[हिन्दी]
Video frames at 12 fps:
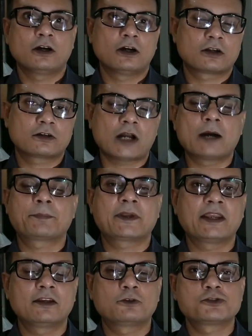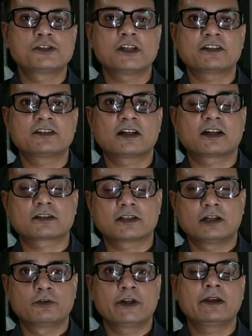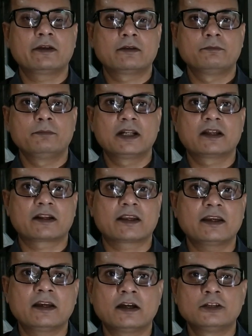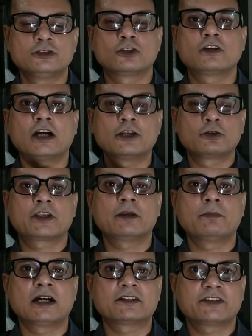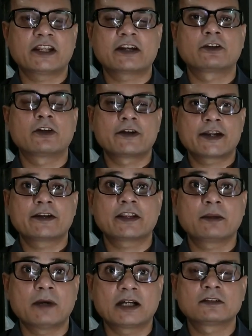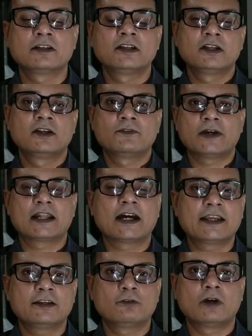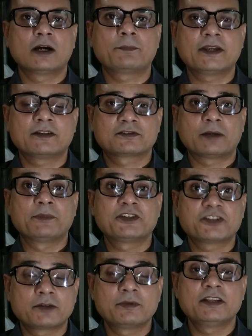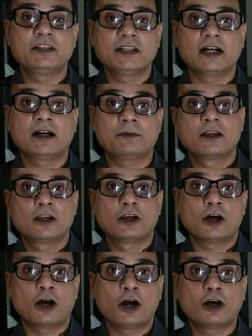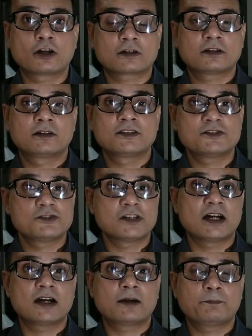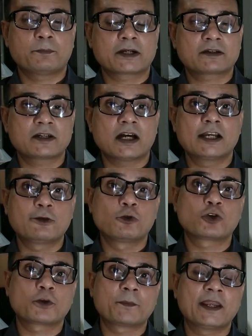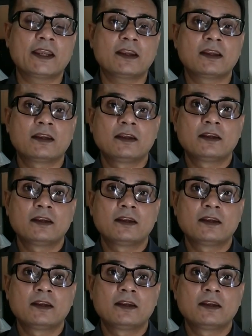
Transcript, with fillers: और आपके ही कुछ याचिकाकर्ताओं ने मिल करके योग आयोग की बात टेट नॉन टेट की बात फैलाई वहाँ पे सबमिशन भी दिया और जहाँ पटना हाई कोर्ट में